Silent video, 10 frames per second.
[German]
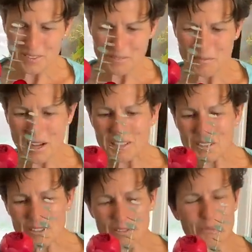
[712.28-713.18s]

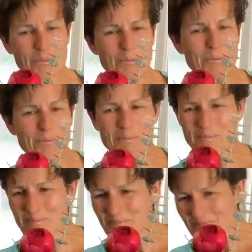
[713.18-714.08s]
malerisch schön
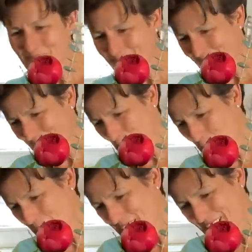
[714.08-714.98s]

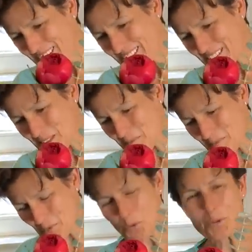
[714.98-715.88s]
für alle Anlässe
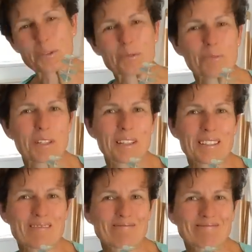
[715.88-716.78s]
oder zum
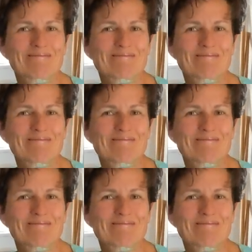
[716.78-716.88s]
Schenken.